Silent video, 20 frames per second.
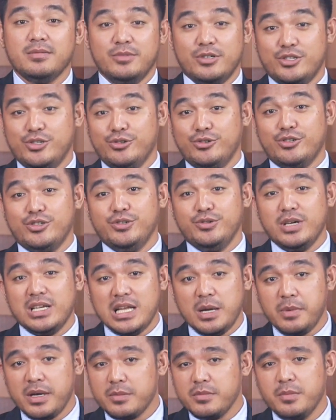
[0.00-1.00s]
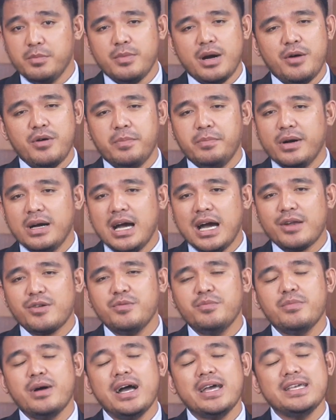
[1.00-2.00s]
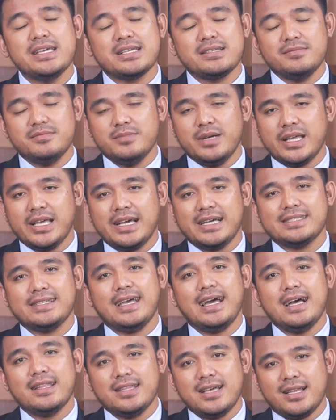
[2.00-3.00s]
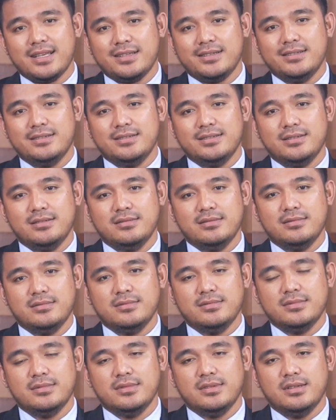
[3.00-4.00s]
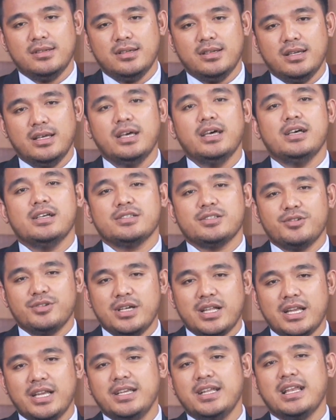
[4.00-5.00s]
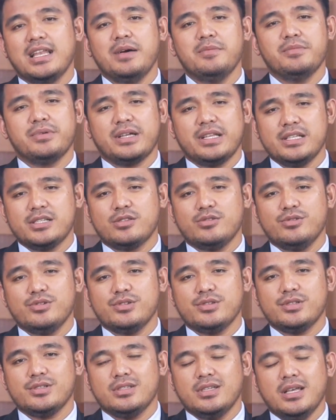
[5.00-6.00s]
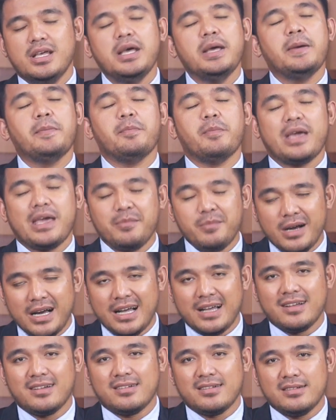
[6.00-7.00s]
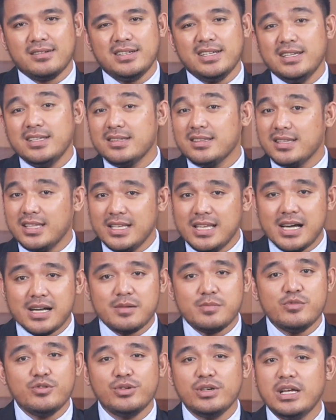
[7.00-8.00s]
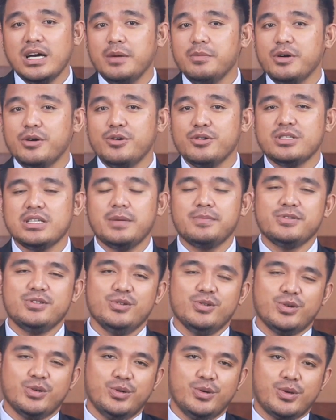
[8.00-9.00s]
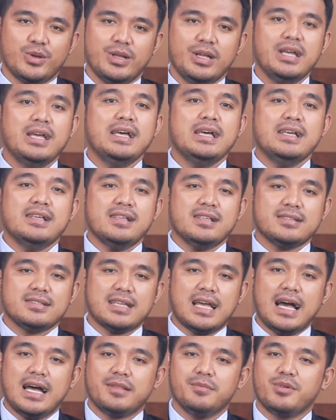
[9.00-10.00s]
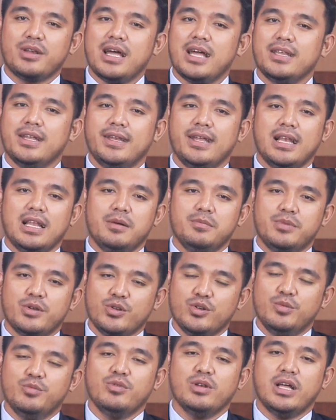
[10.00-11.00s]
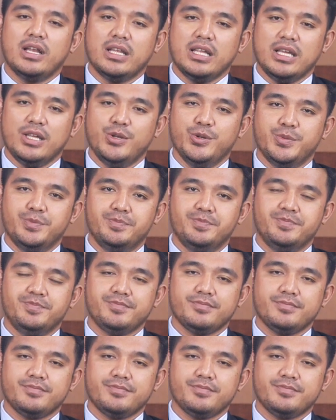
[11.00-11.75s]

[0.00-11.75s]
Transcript: Bersyukur juga dapat membawa pengaruh baik bagi kesehatan. Saudara di dalam Kristus memang tidak mudah mengucap syukur saat berada dalam pergumulan hidup.